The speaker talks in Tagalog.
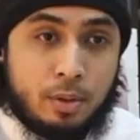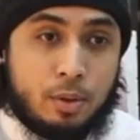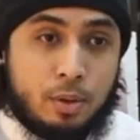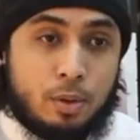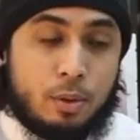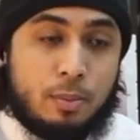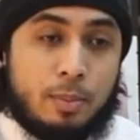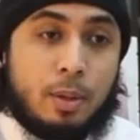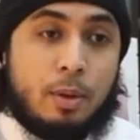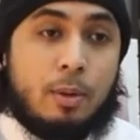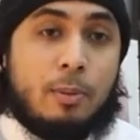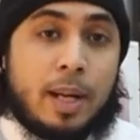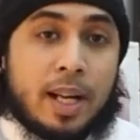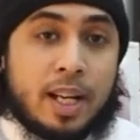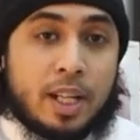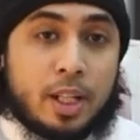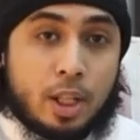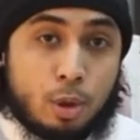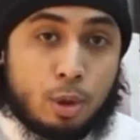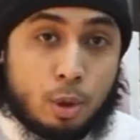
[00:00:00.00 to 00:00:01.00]
So
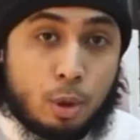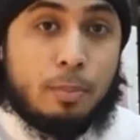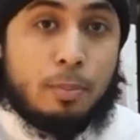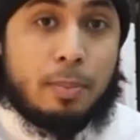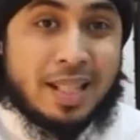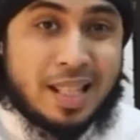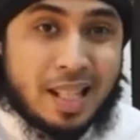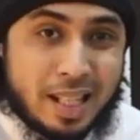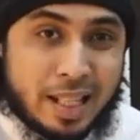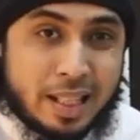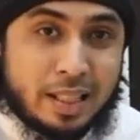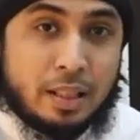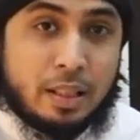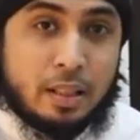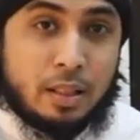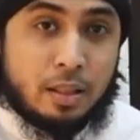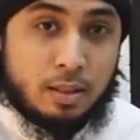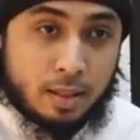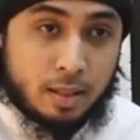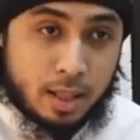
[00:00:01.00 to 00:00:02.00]
magbabayad siya doon,
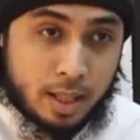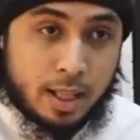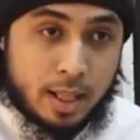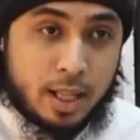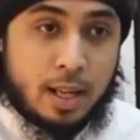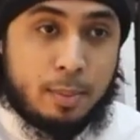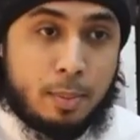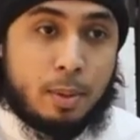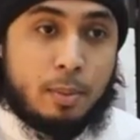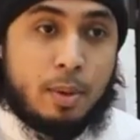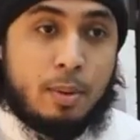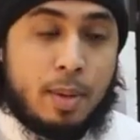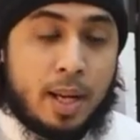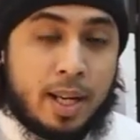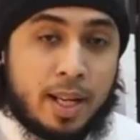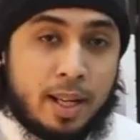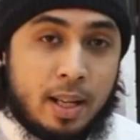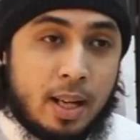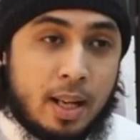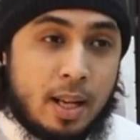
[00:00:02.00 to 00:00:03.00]
masakit. Talaga,
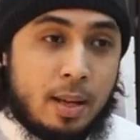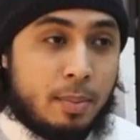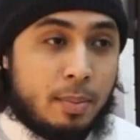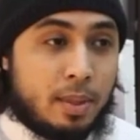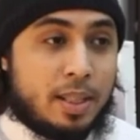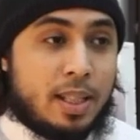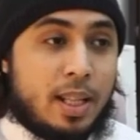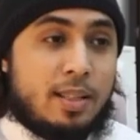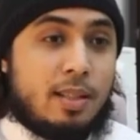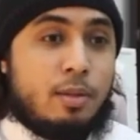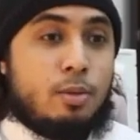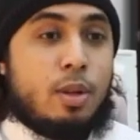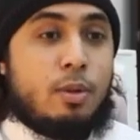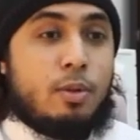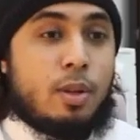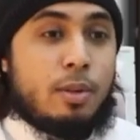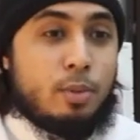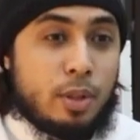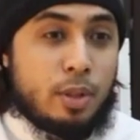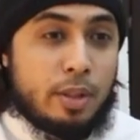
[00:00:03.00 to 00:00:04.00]
magbabayad.
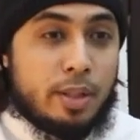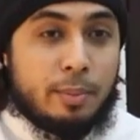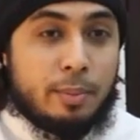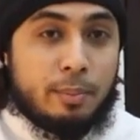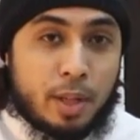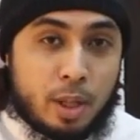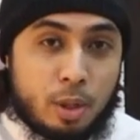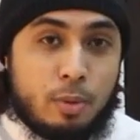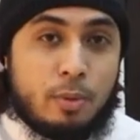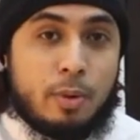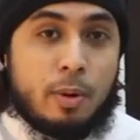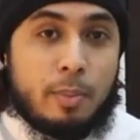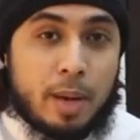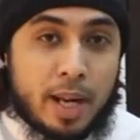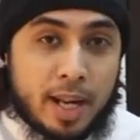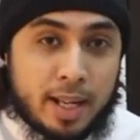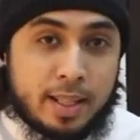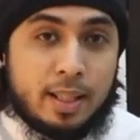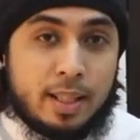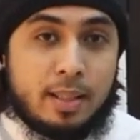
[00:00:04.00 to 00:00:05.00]
Isasawsaw ka muna sa impyerno,
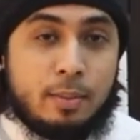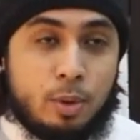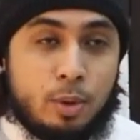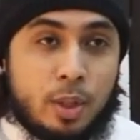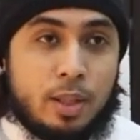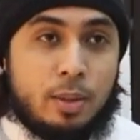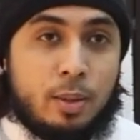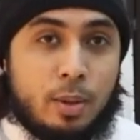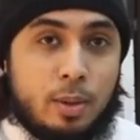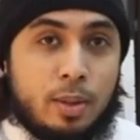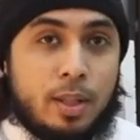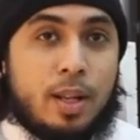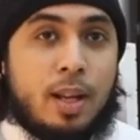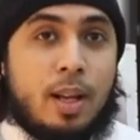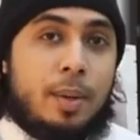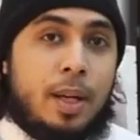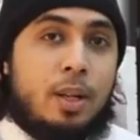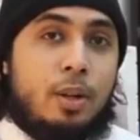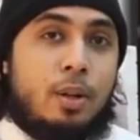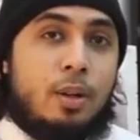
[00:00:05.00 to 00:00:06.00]
magbabayad ka muna doon.
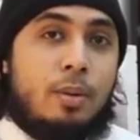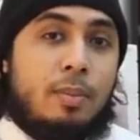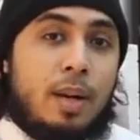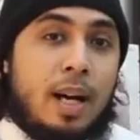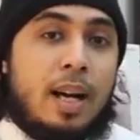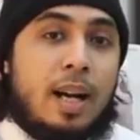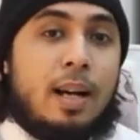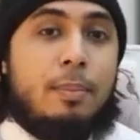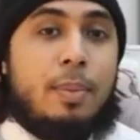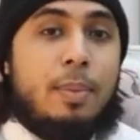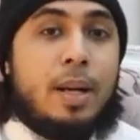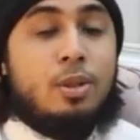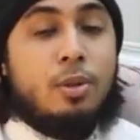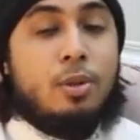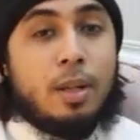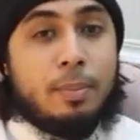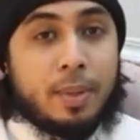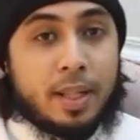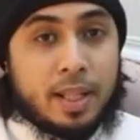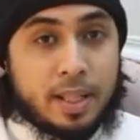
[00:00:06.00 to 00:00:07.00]
Pero makakapasok
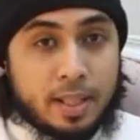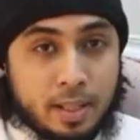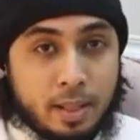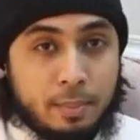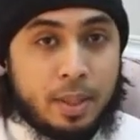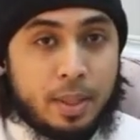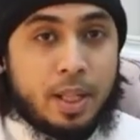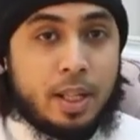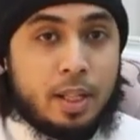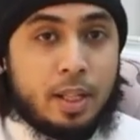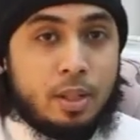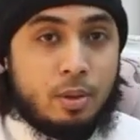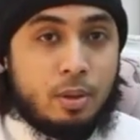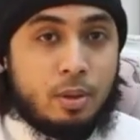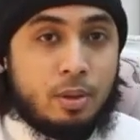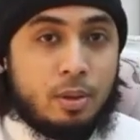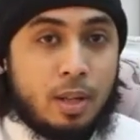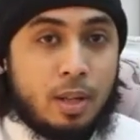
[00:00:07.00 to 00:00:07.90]
ka pa rin sa paraiso.